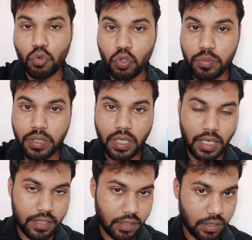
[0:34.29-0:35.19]
कोई भी
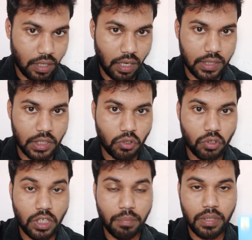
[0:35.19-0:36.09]
करेक्शन कराते हो
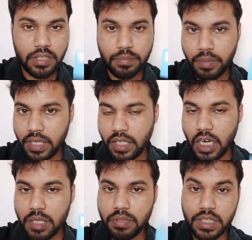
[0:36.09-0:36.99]
या फिर इस पैन
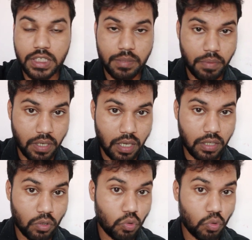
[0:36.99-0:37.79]
कार्ड में किसी प्रकार का